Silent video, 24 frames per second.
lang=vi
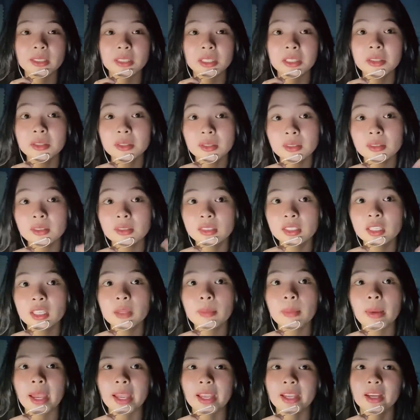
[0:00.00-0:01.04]
chỉ từ
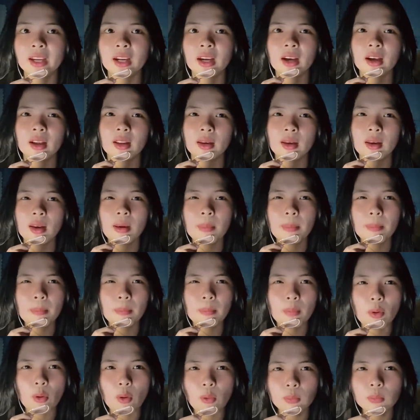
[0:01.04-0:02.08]
khi bạn à, lớp
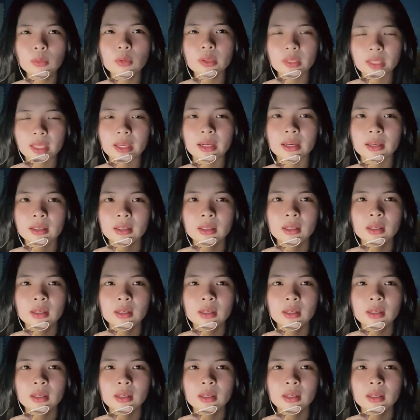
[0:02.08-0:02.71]
4 nữa nha